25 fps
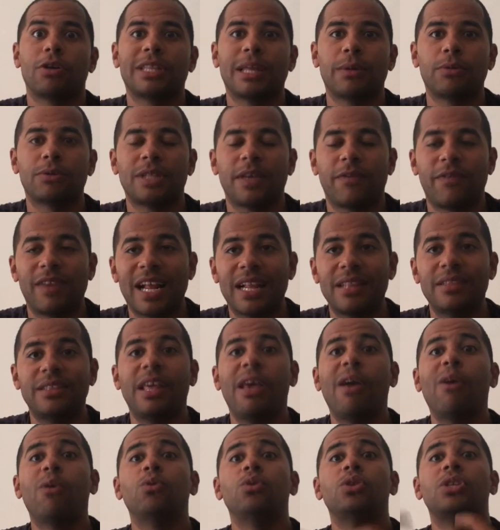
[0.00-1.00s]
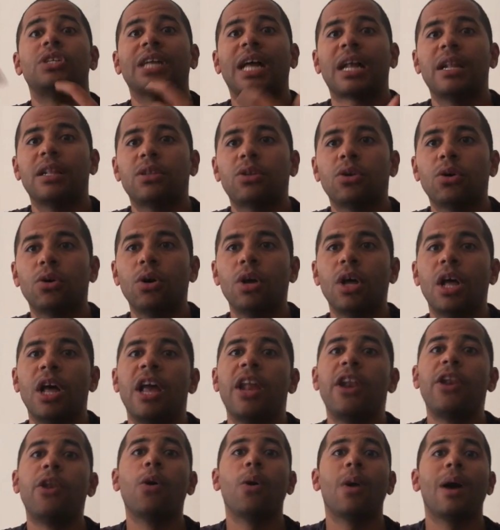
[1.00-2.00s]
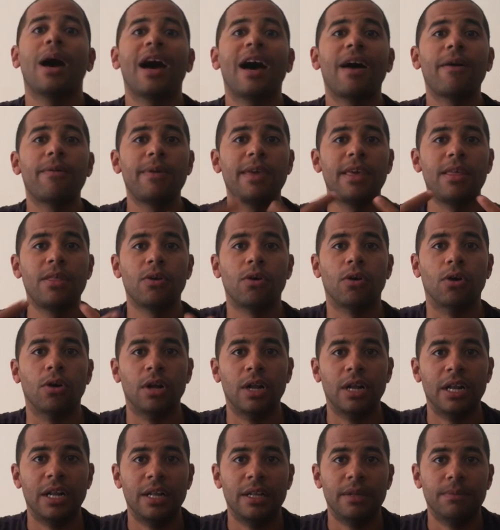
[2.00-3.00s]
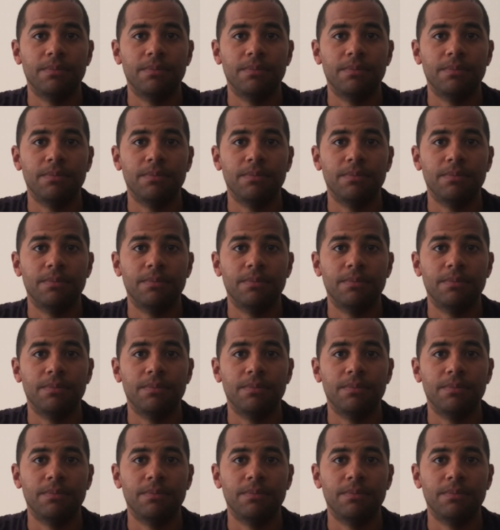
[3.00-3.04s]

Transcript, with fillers: octavos de final dé un salto. No ha habido